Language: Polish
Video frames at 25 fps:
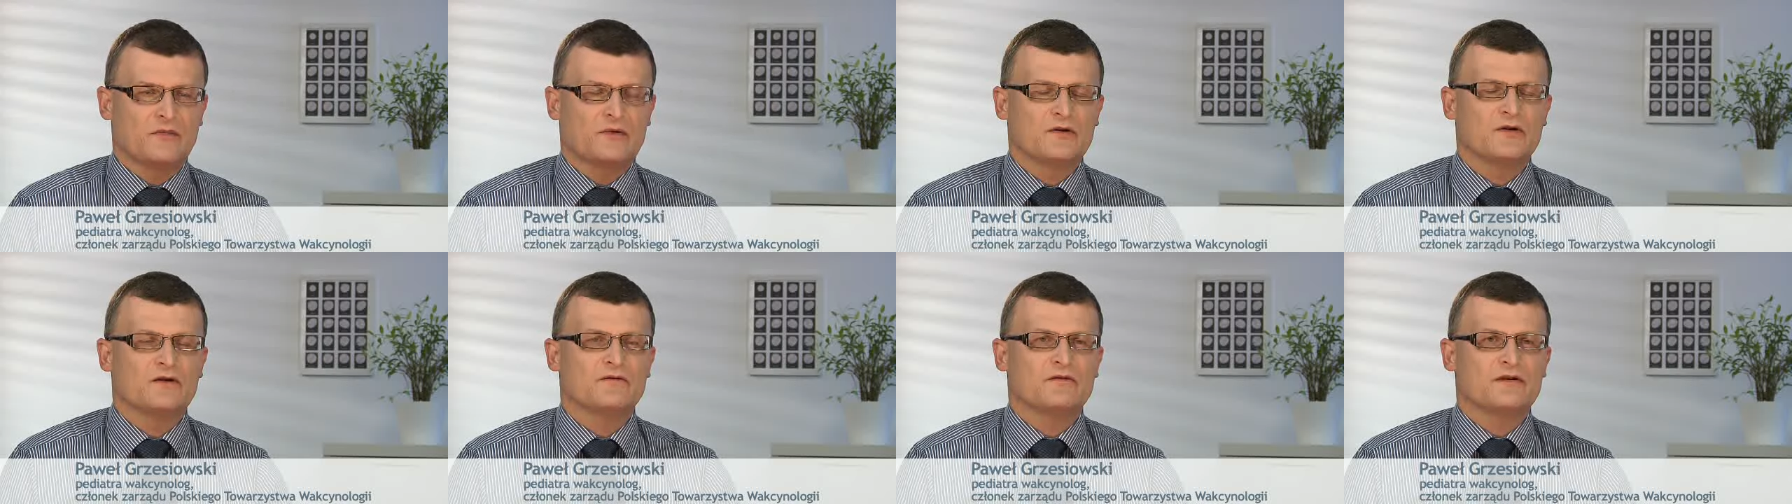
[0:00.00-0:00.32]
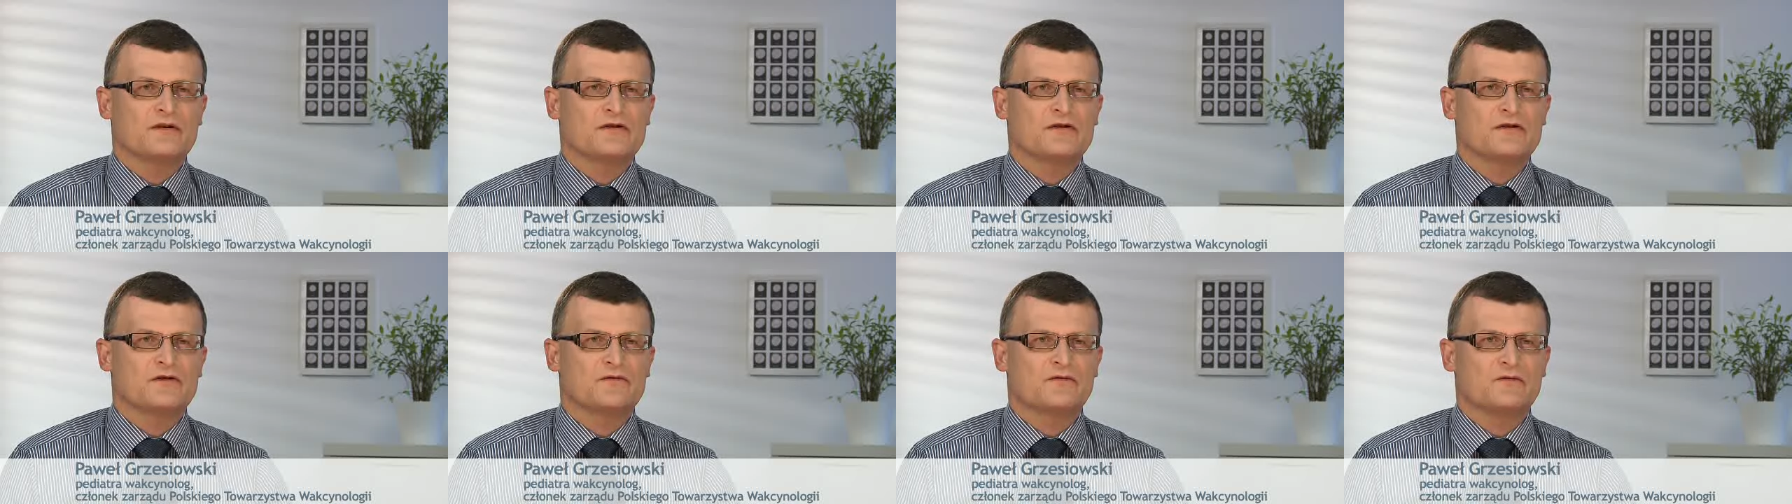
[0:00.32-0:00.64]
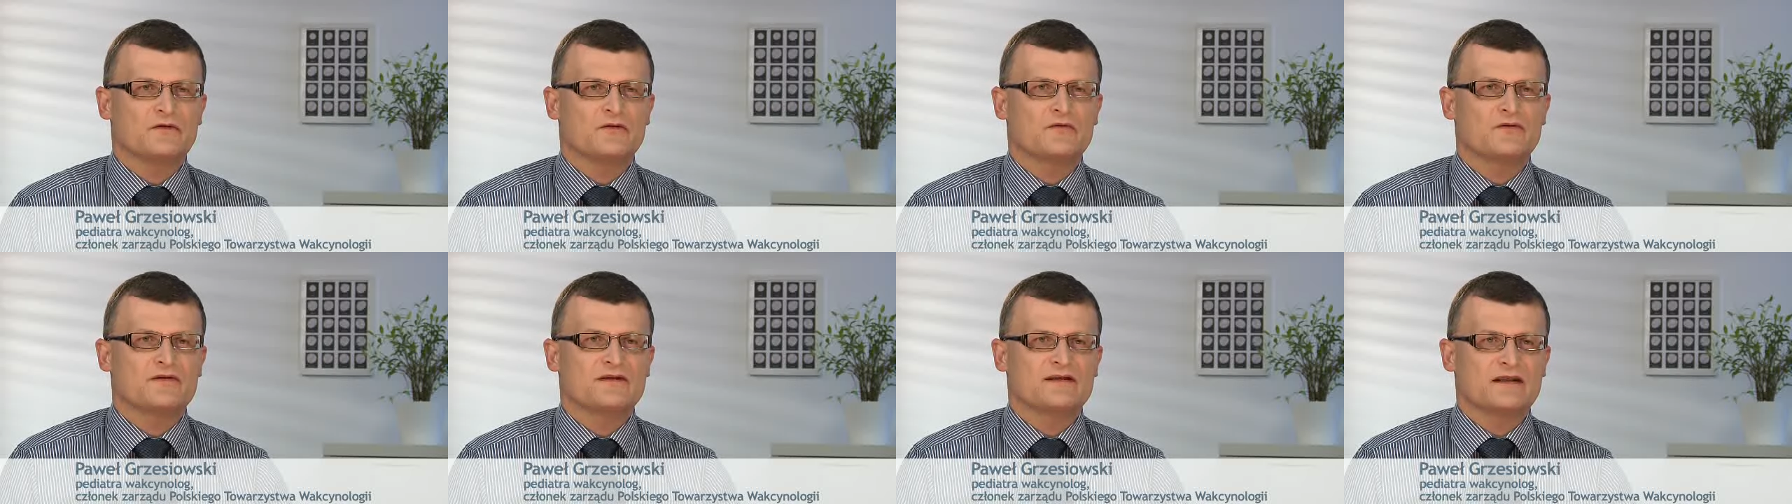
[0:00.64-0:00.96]
ponieważ
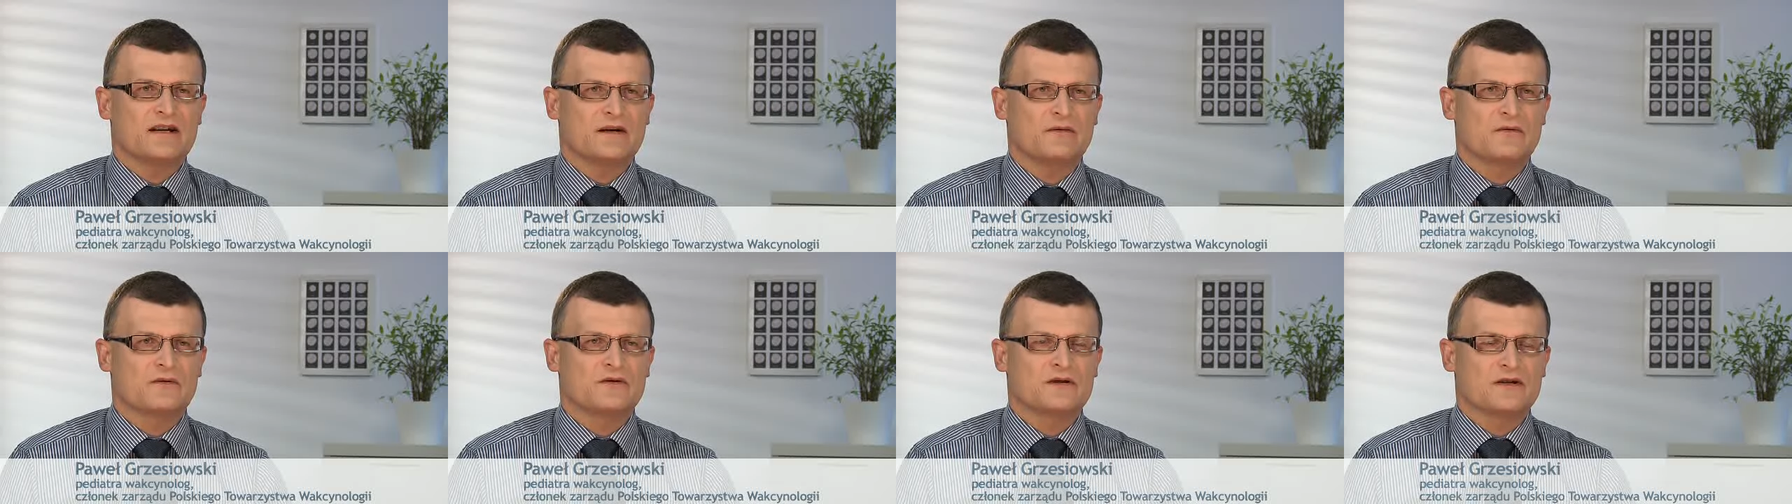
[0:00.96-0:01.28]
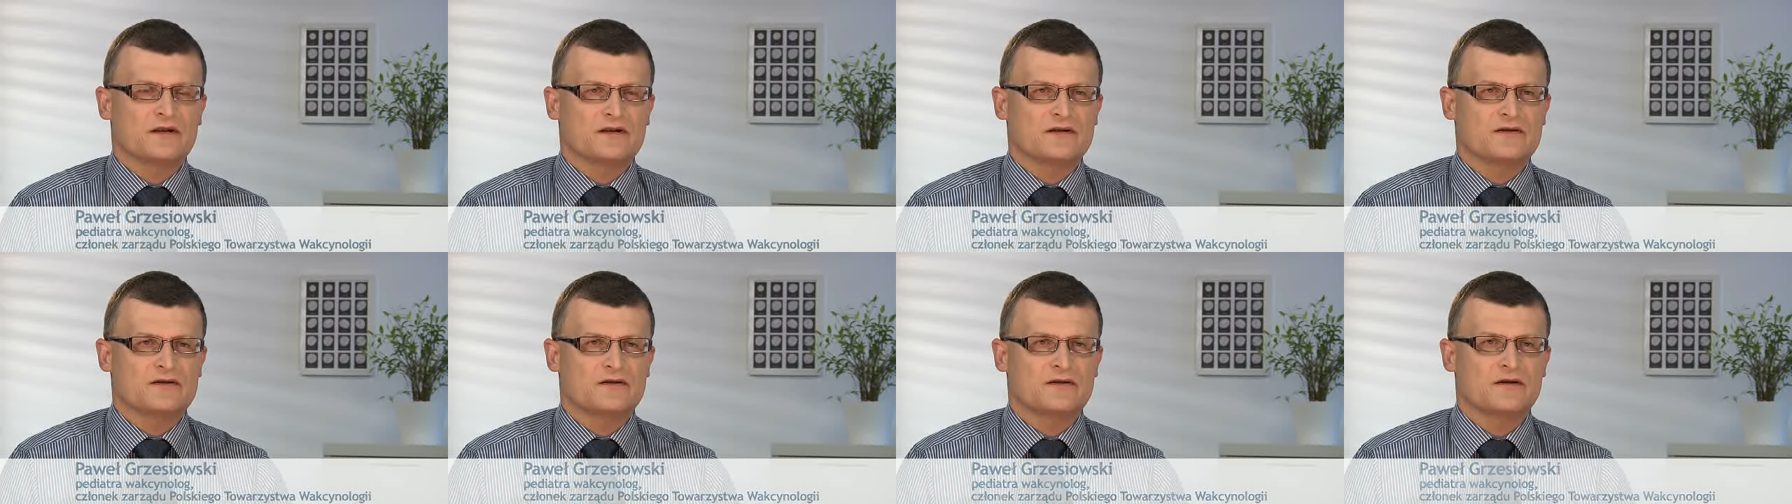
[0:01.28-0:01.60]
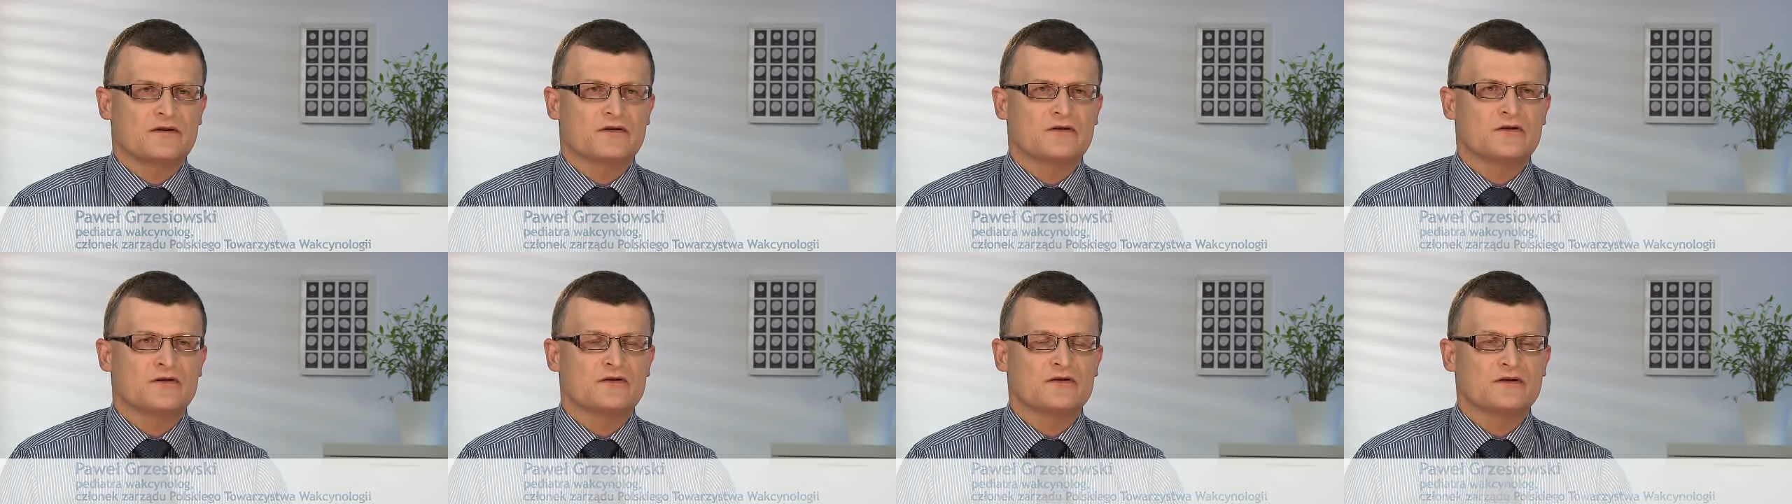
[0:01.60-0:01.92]
wirus cały czas
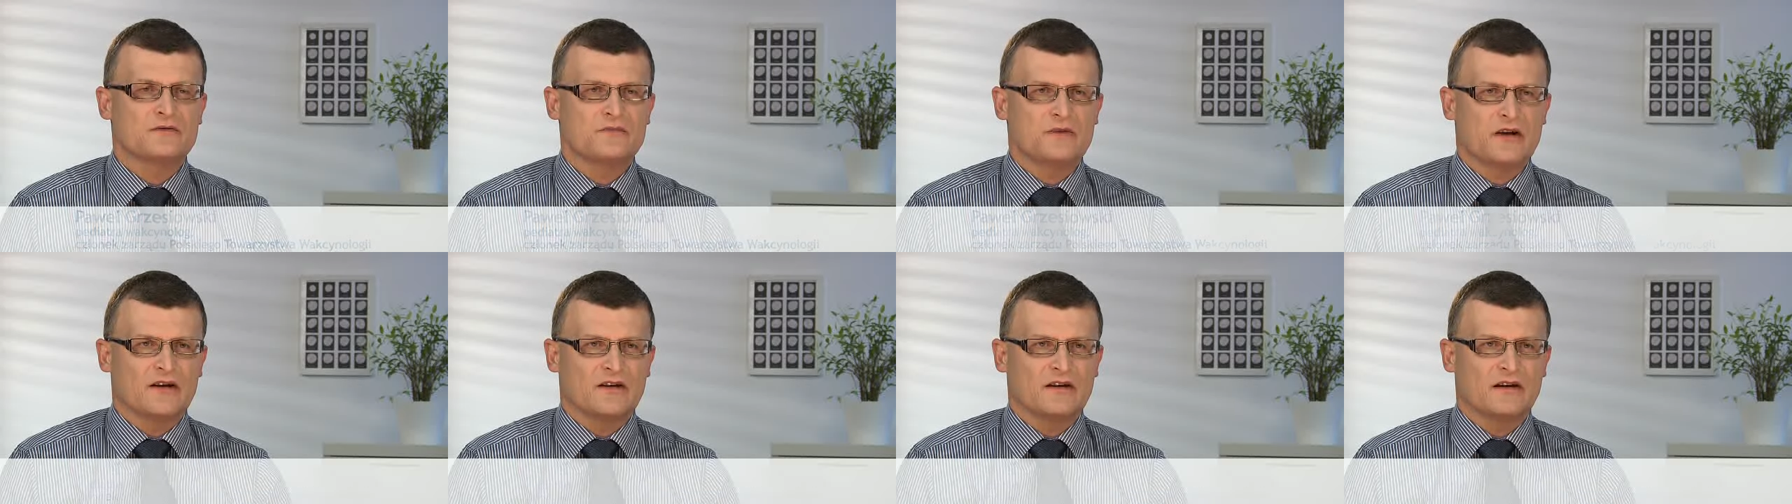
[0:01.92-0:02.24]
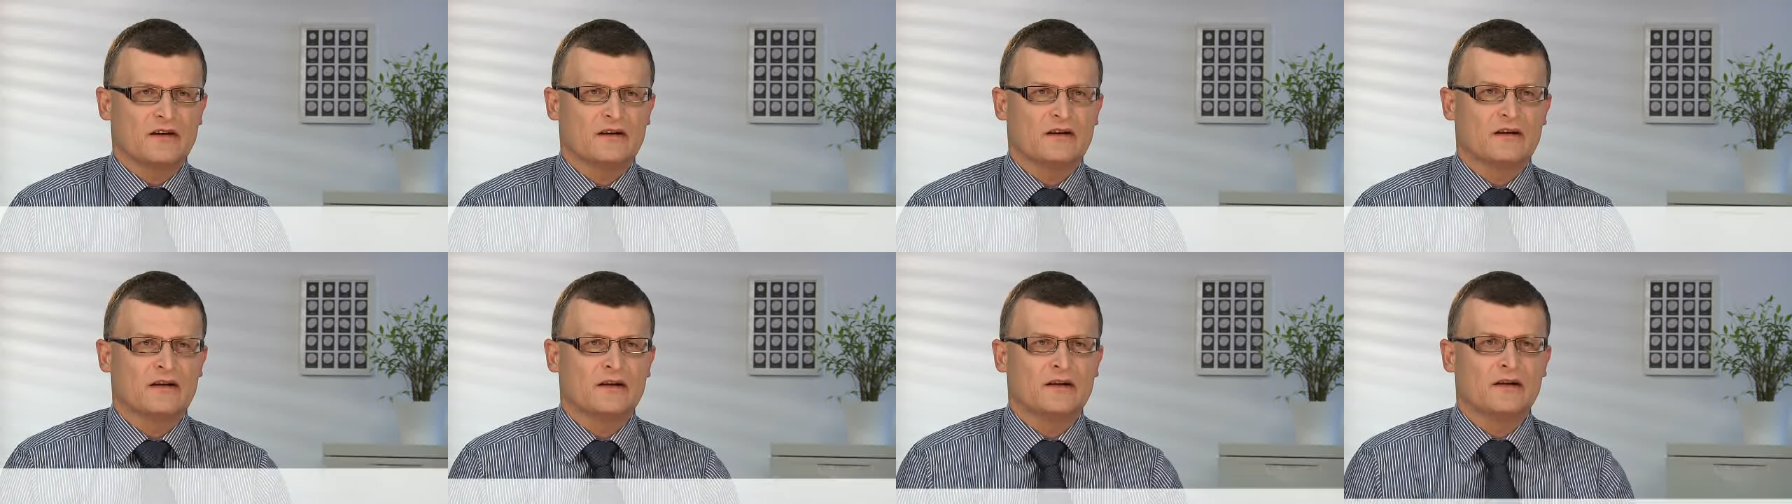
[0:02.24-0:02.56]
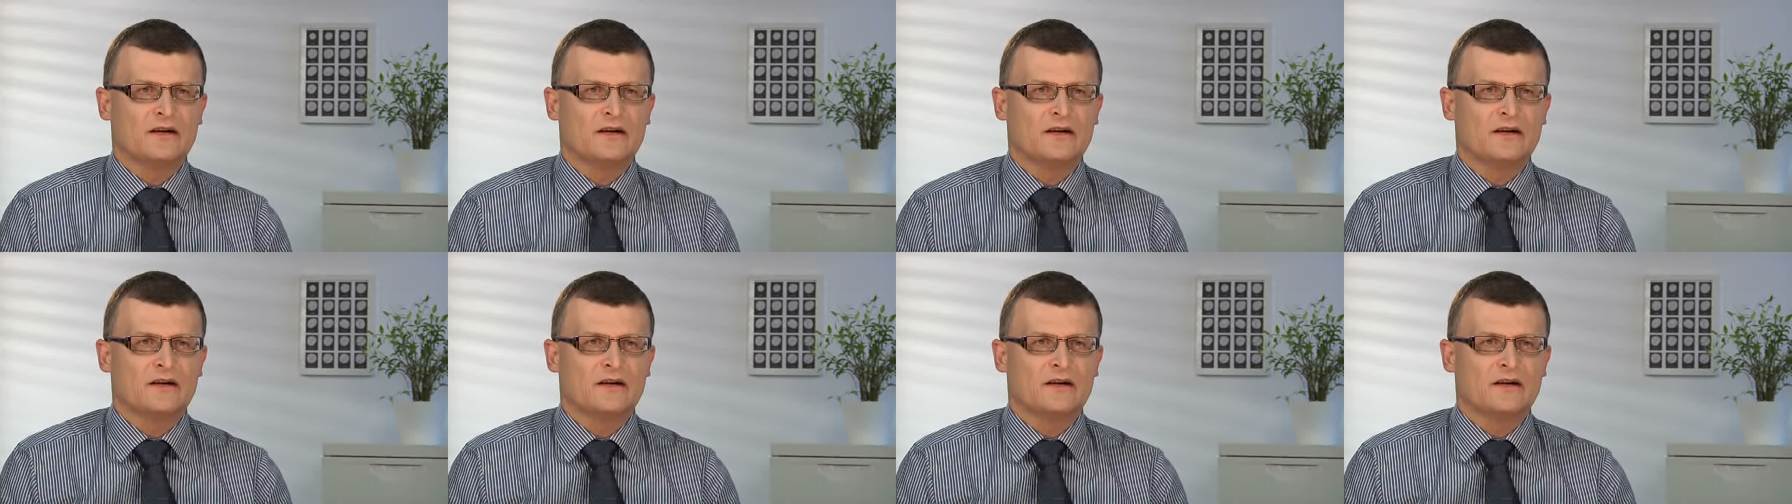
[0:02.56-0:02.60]
się zmienia.